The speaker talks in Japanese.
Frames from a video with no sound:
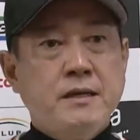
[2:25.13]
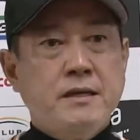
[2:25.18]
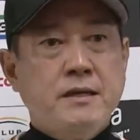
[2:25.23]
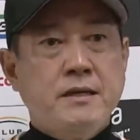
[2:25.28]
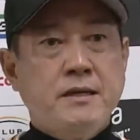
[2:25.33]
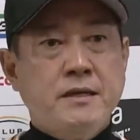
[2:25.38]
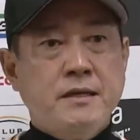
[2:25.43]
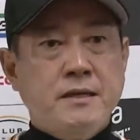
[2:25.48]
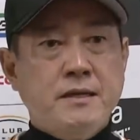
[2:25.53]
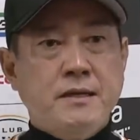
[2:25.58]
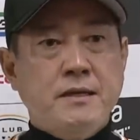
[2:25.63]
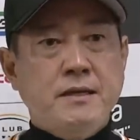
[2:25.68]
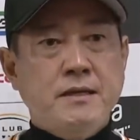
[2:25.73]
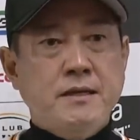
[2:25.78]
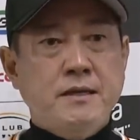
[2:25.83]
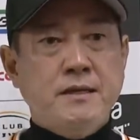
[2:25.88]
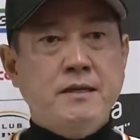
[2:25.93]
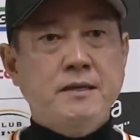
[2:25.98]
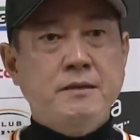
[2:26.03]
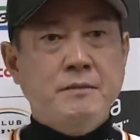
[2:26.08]

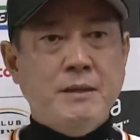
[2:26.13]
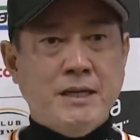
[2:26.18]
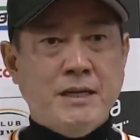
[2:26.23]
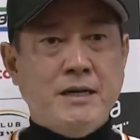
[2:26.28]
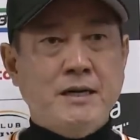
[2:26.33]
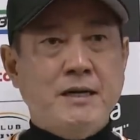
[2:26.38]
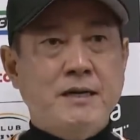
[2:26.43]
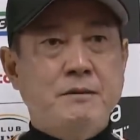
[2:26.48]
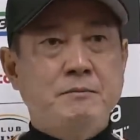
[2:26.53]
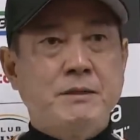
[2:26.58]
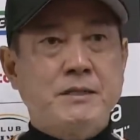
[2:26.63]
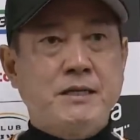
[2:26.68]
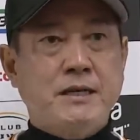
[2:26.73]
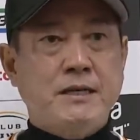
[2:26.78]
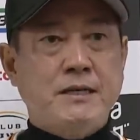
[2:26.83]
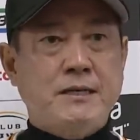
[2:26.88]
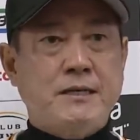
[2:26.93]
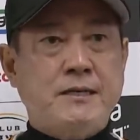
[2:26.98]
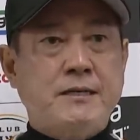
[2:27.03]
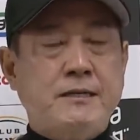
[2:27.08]
えー、まあ、ま
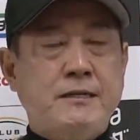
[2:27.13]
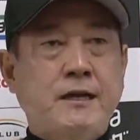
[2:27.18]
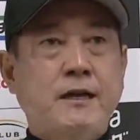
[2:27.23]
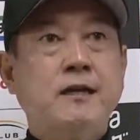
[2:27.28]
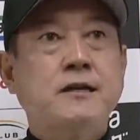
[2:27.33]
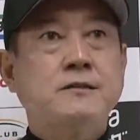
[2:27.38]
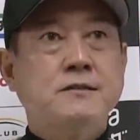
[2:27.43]
た必